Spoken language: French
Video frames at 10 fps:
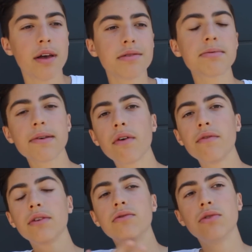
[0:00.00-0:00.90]
si vous avez
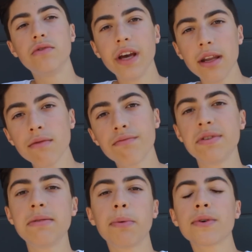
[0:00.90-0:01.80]
envie que je vienne
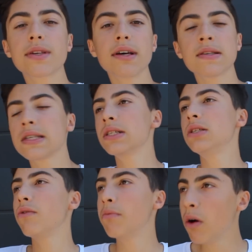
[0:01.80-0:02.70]
vous y penserez
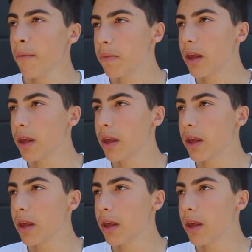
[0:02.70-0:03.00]
instinctivement.